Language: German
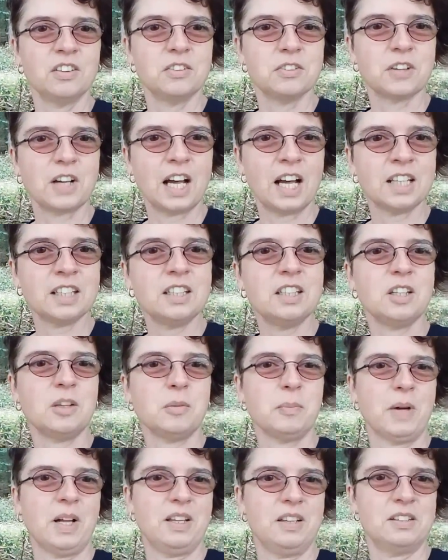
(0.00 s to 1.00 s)
und frag
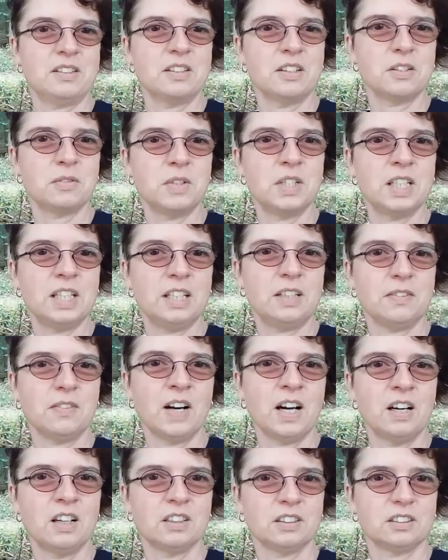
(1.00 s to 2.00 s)
dich mal, ist das wirklich
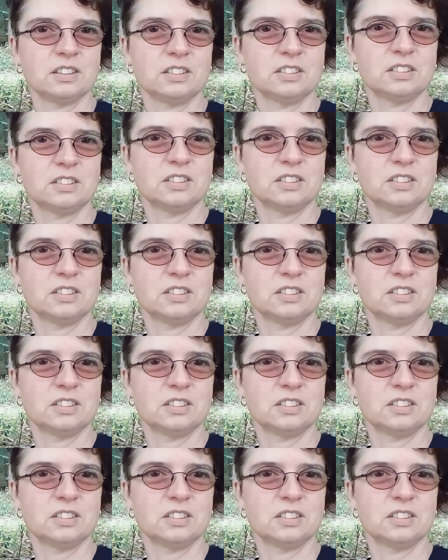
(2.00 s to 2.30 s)
wahr?